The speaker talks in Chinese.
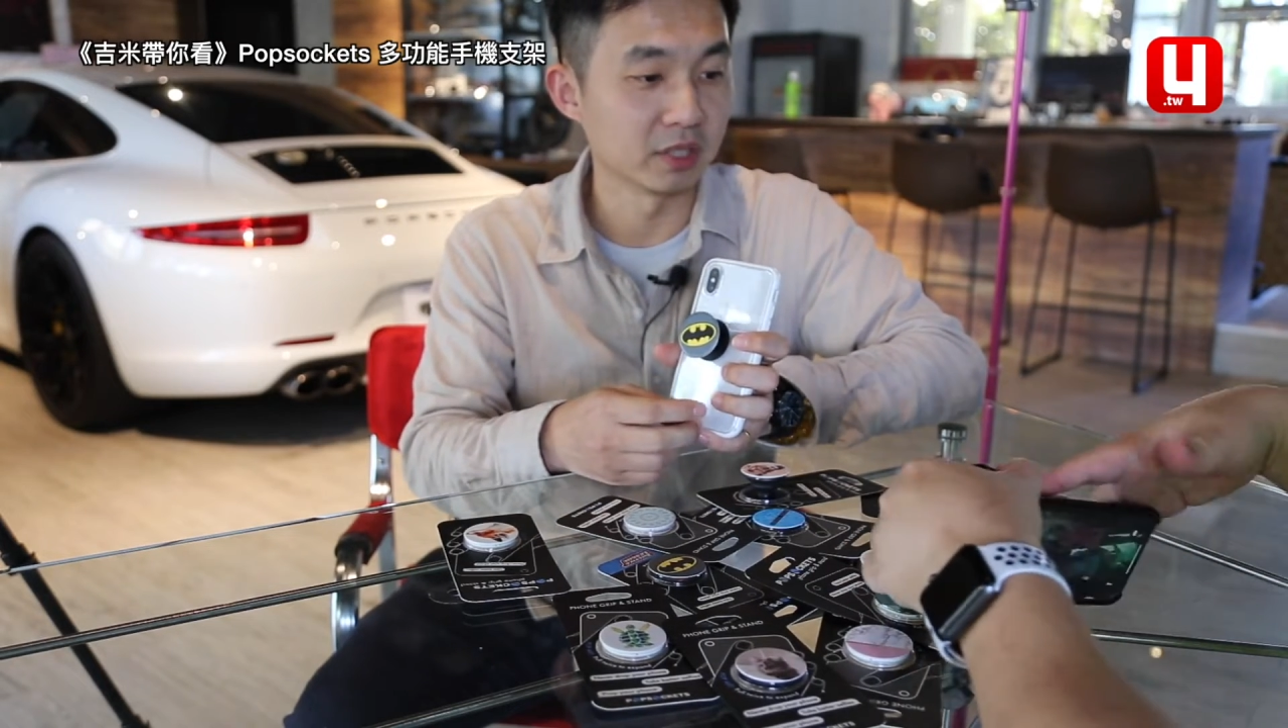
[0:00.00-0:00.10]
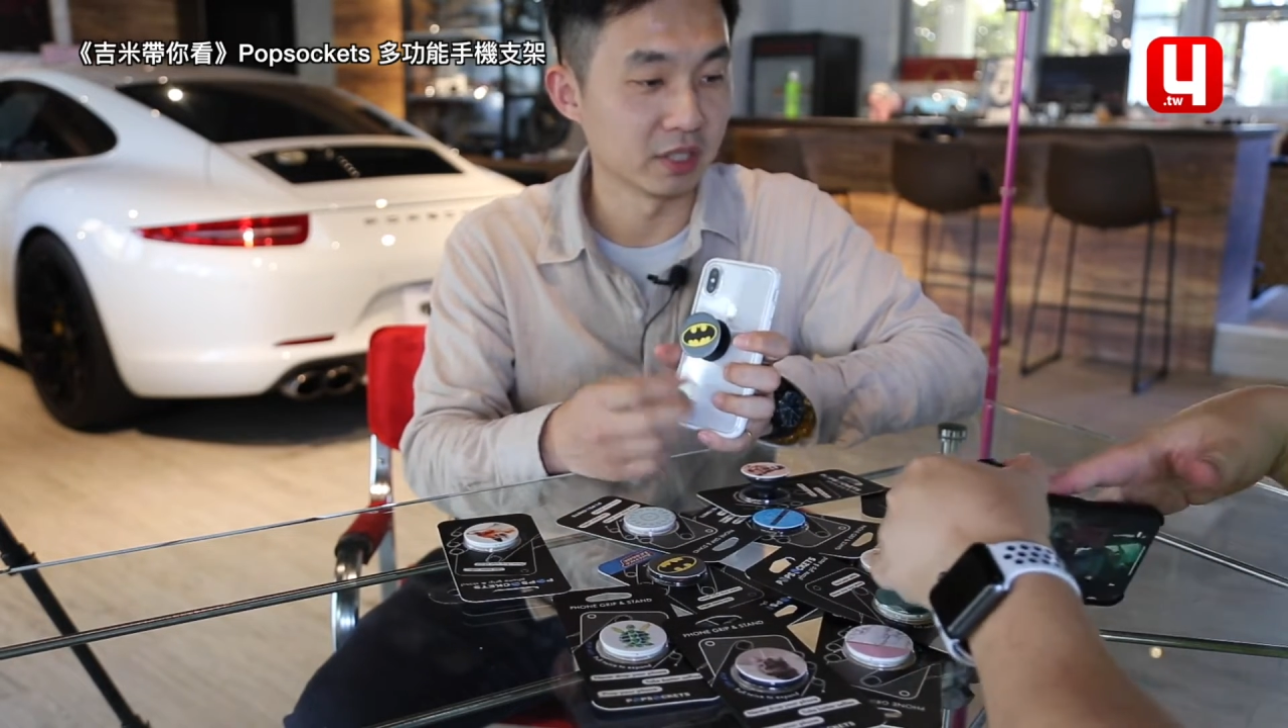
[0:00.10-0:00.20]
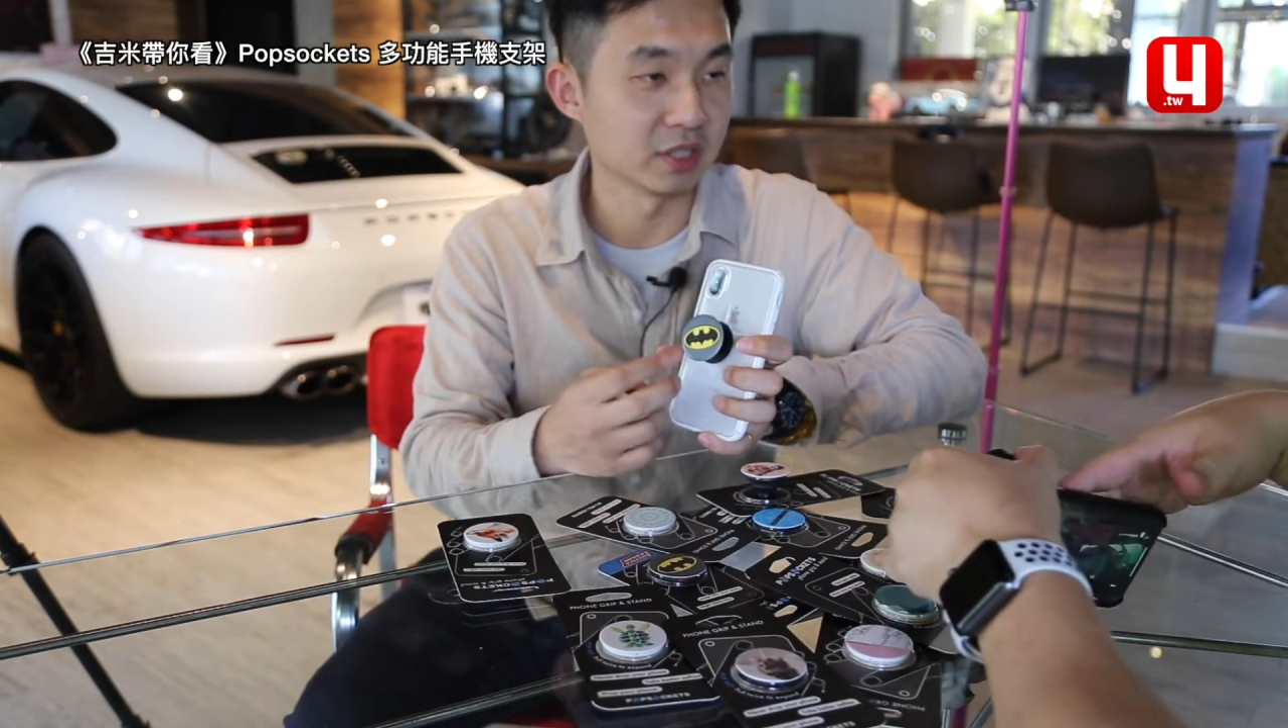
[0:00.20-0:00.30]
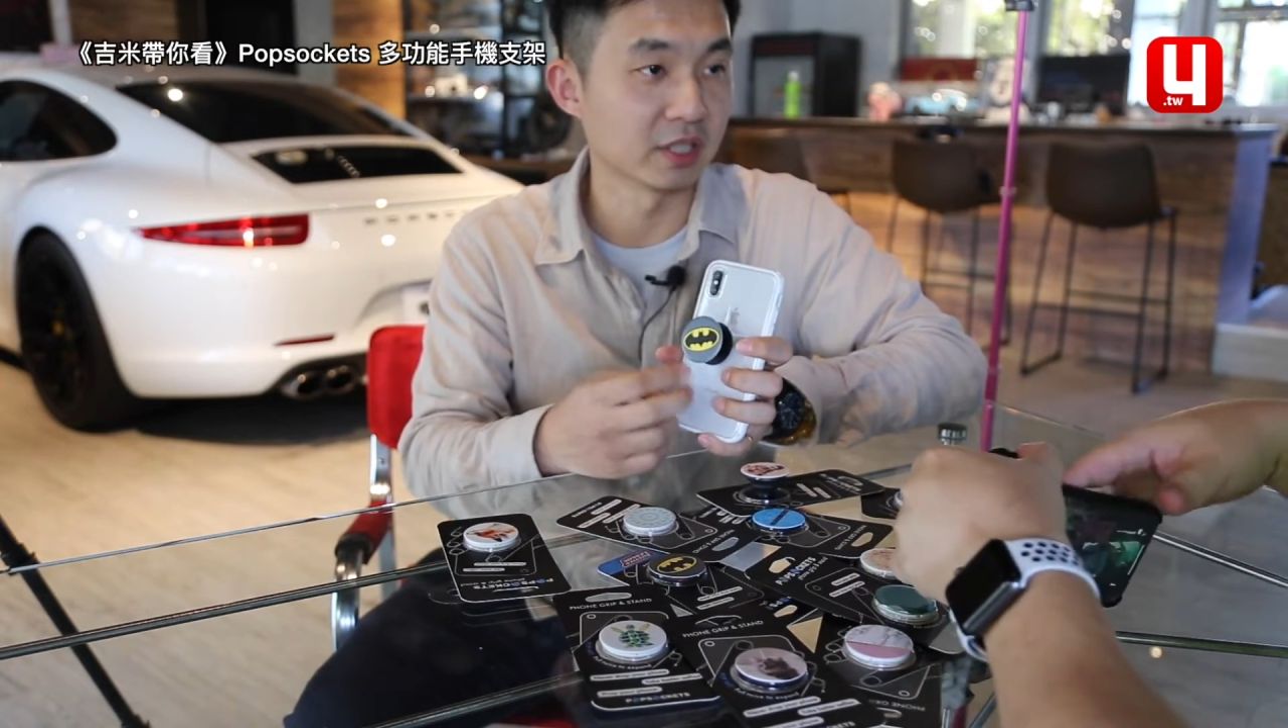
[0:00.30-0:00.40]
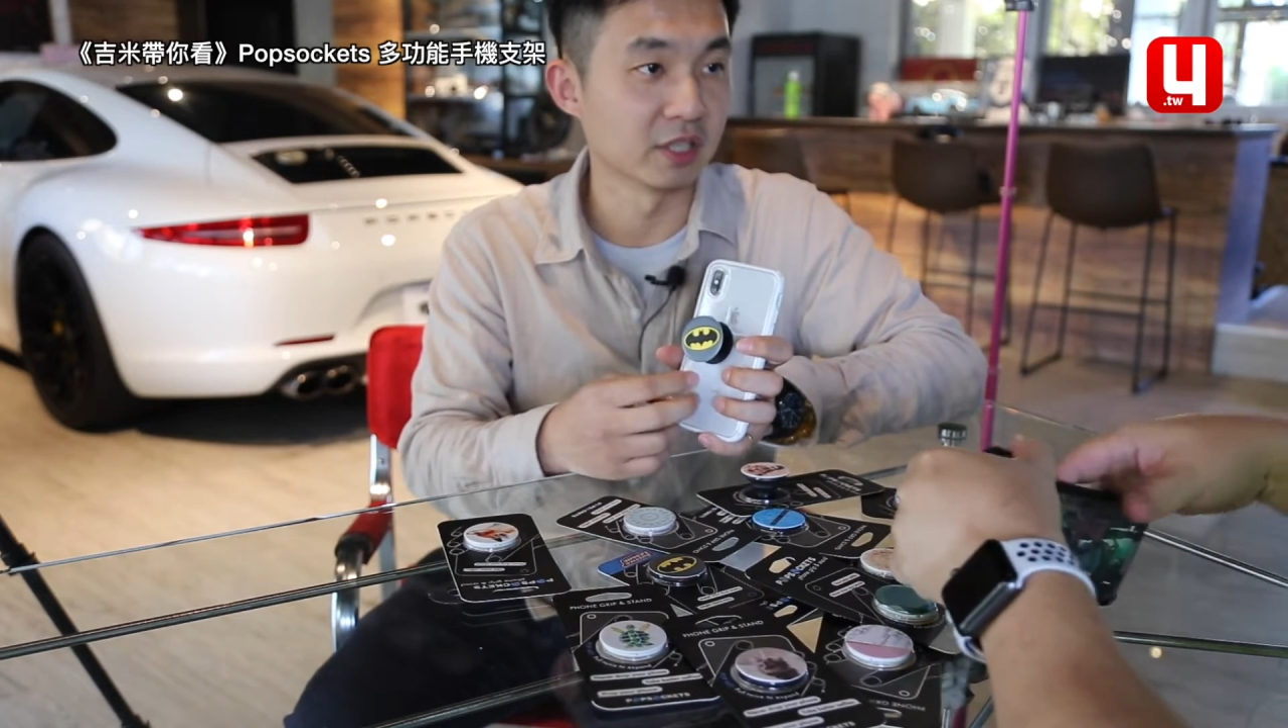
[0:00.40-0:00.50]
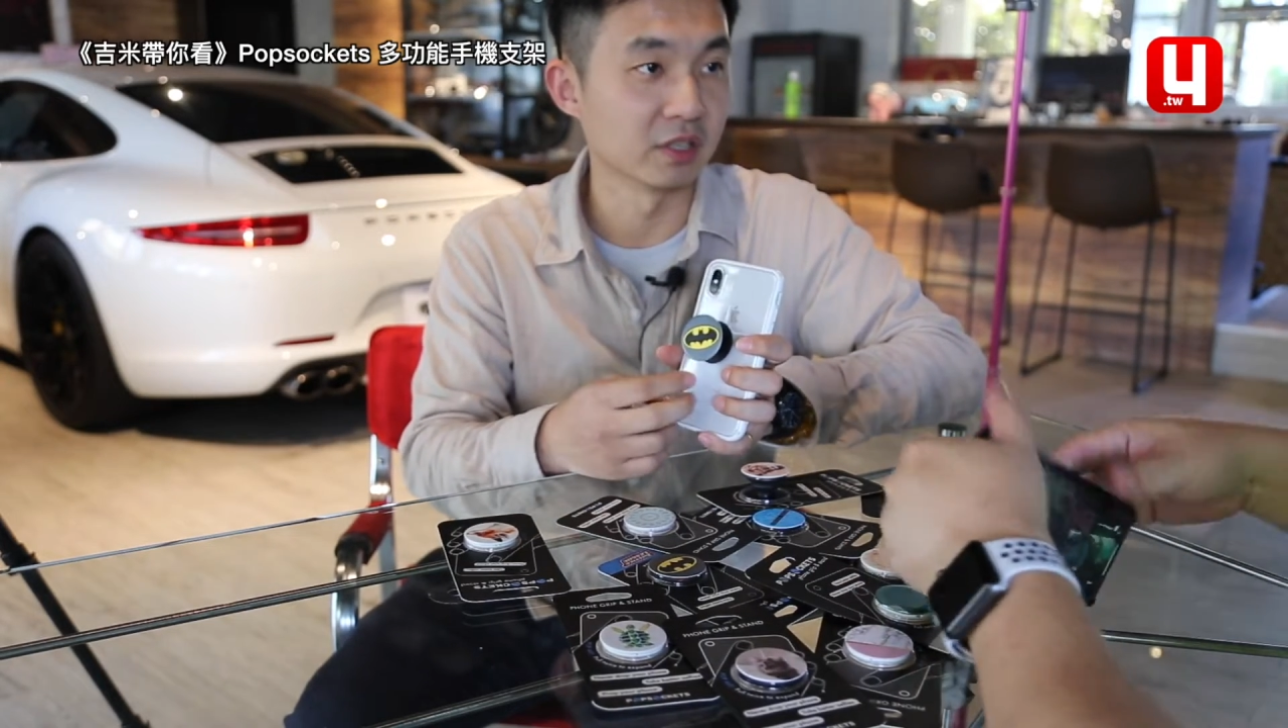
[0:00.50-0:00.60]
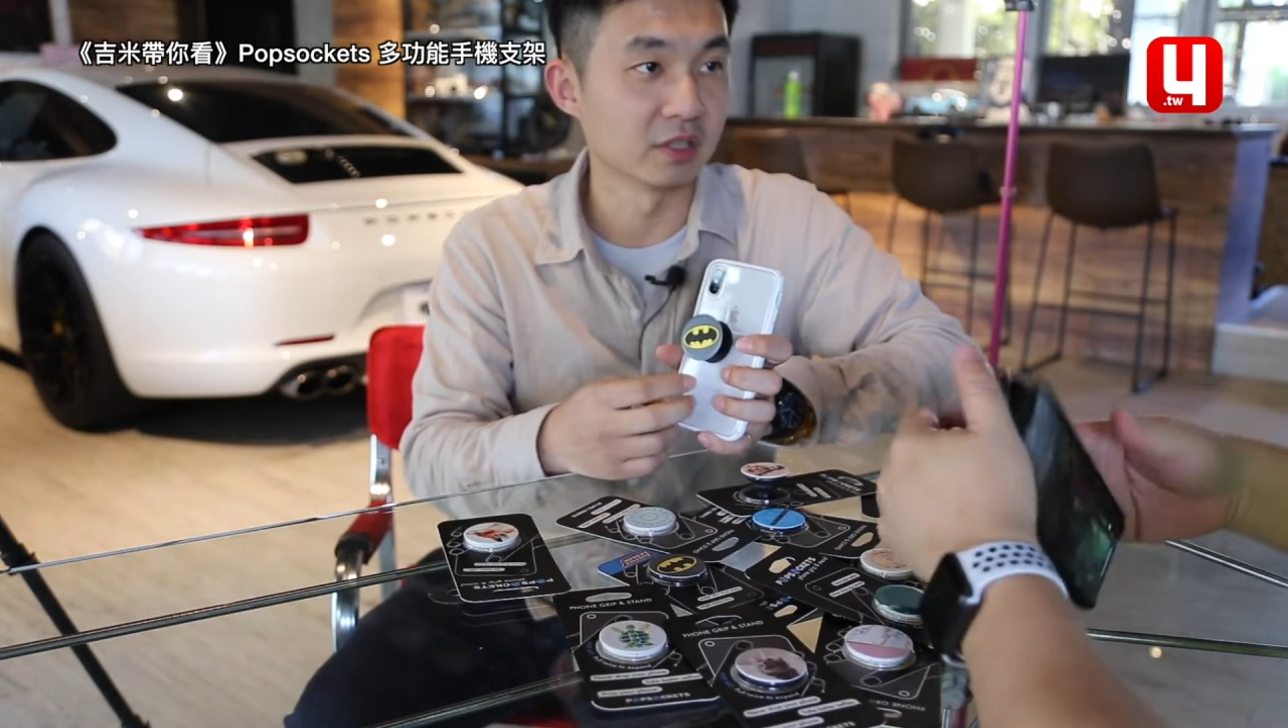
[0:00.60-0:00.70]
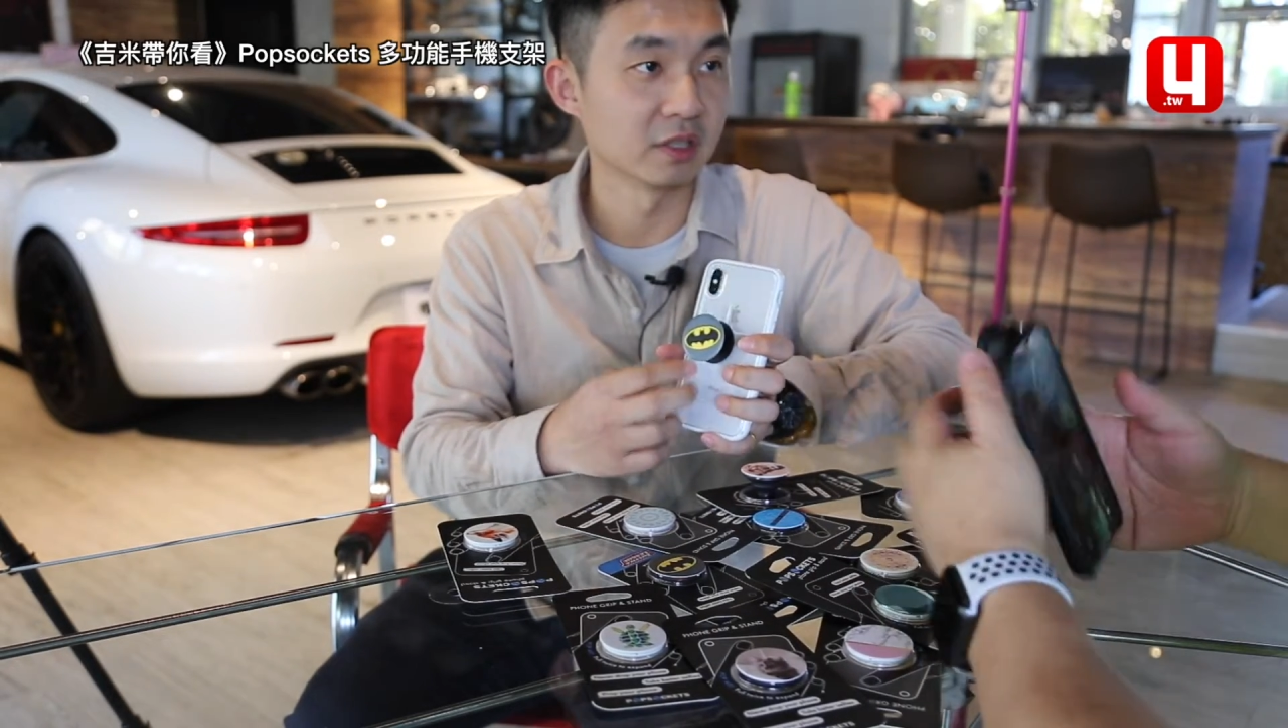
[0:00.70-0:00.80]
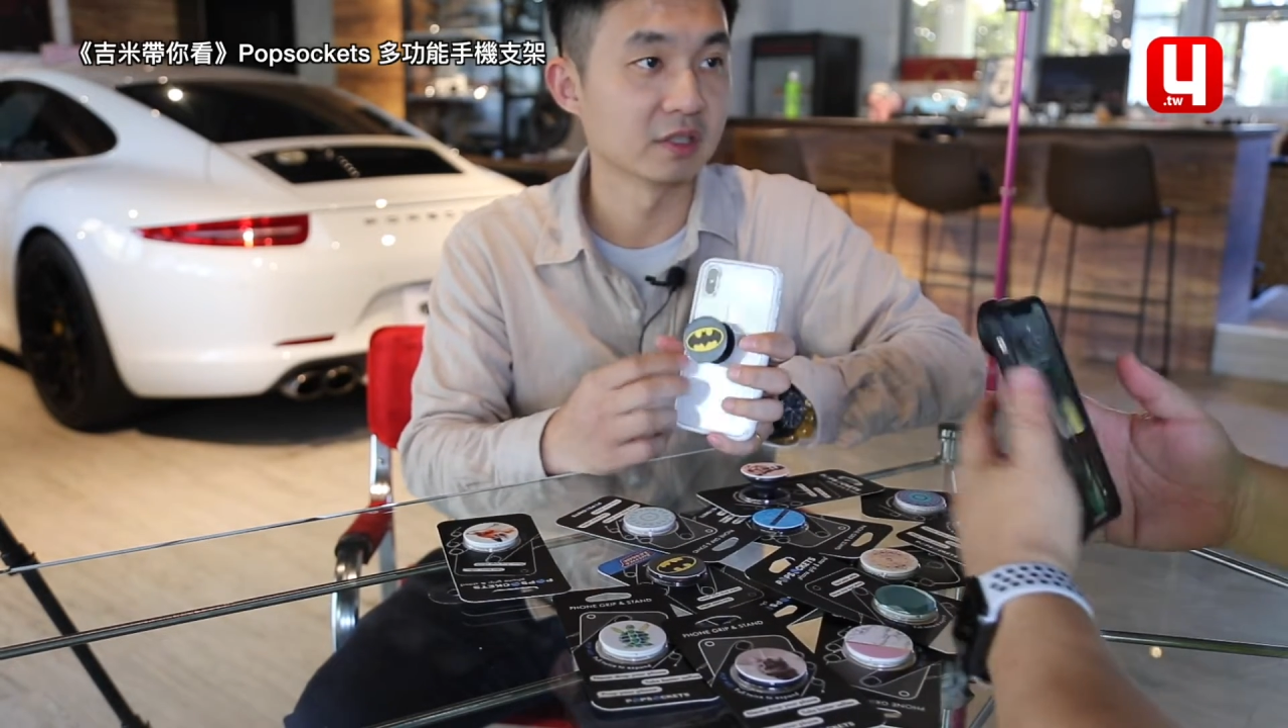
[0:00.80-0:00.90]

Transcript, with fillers: 也是可以用。